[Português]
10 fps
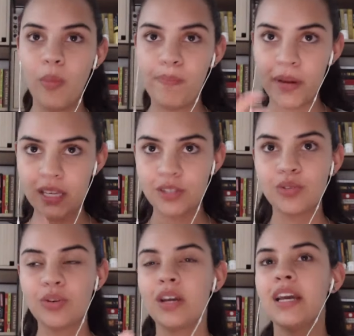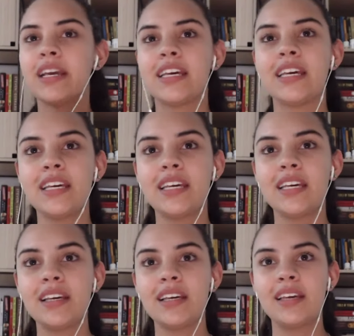o preço
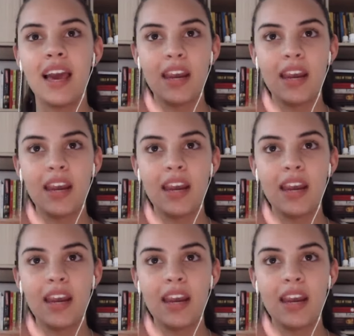que